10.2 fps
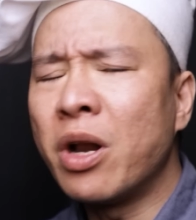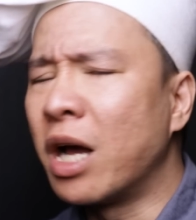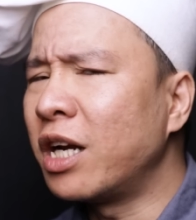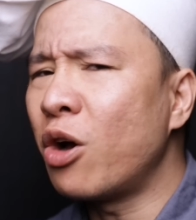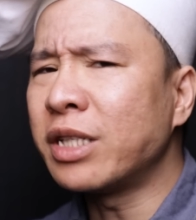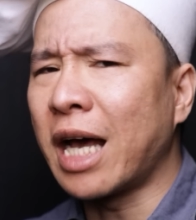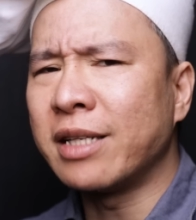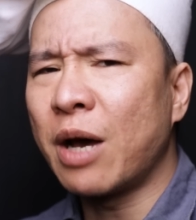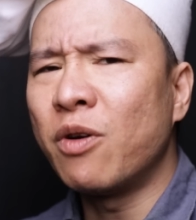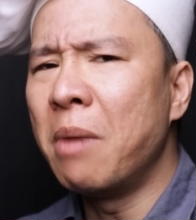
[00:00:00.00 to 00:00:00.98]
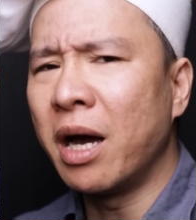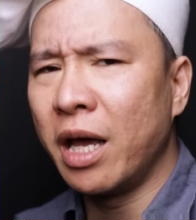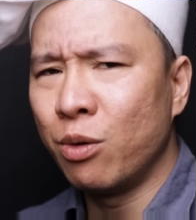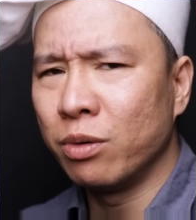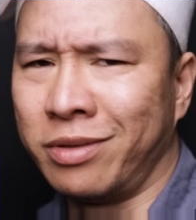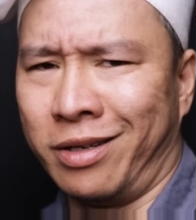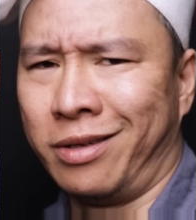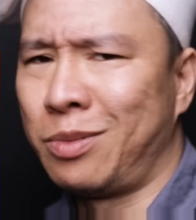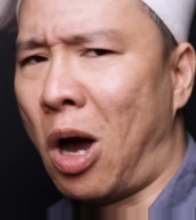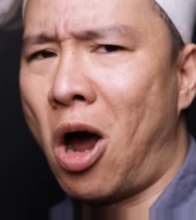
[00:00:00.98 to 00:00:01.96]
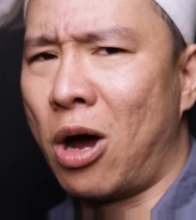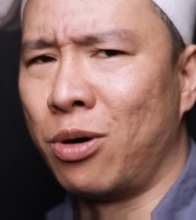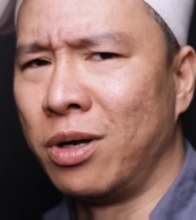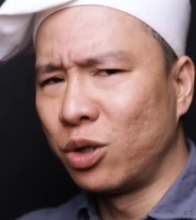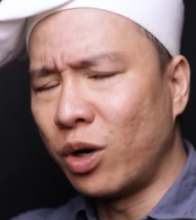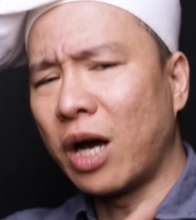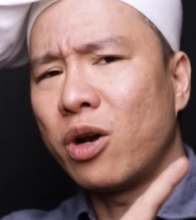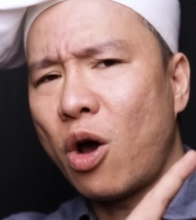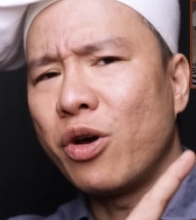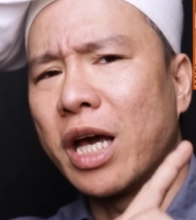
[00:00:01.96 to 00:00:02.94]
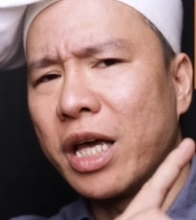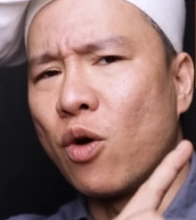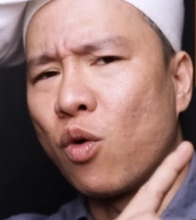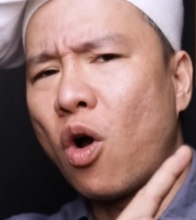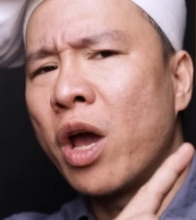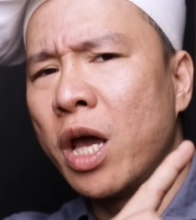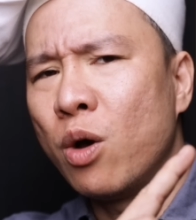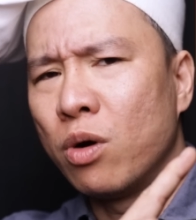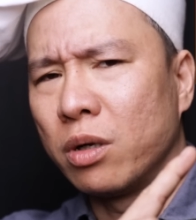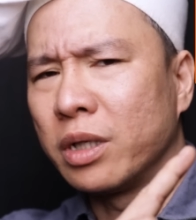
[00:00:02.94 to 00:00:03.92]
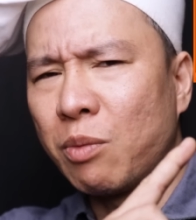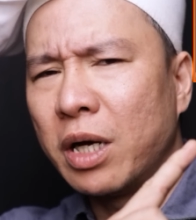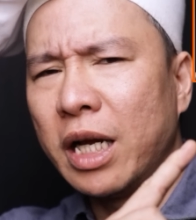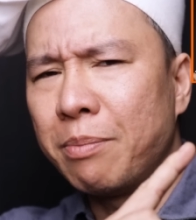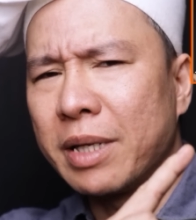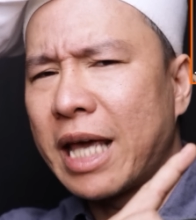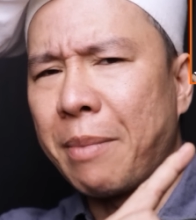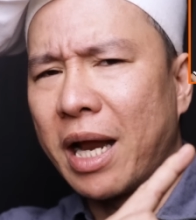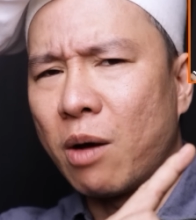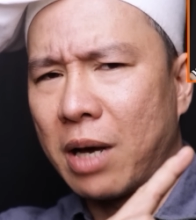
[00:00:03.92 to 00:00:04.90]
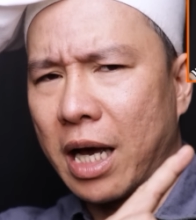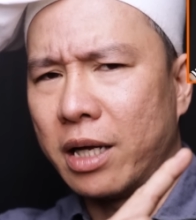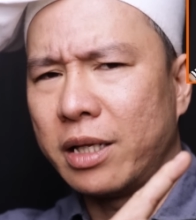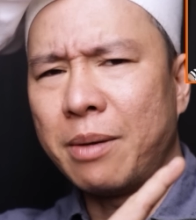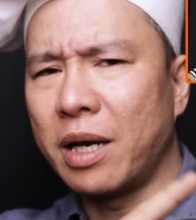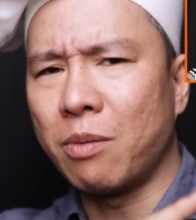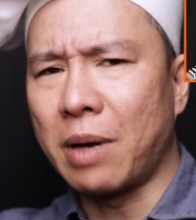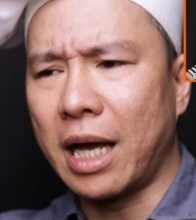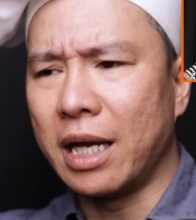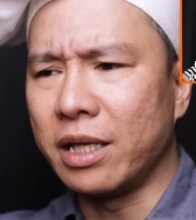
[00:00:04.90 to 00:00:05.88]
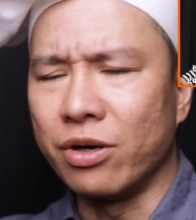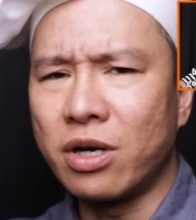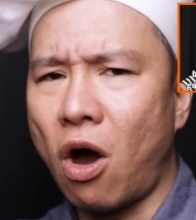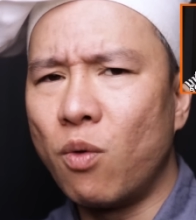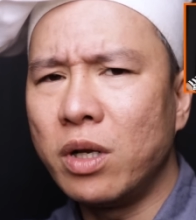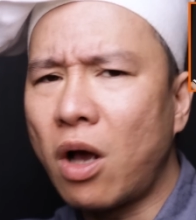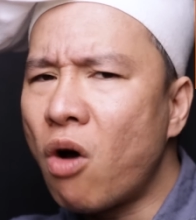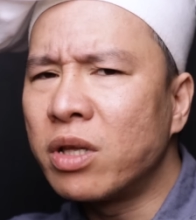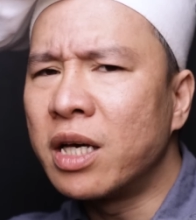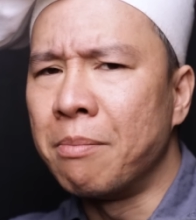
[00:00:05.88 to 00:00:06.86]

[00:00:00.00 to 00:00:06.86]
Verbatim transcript: Lúc đó đừng nói tại sao nó bất hiếu. Có đâu, tôi đã có nói về cái vụ có hiếu trong cái clip mà cha mẹ độc hại. Cha mẹ độc hại là chửi con, quýnh con như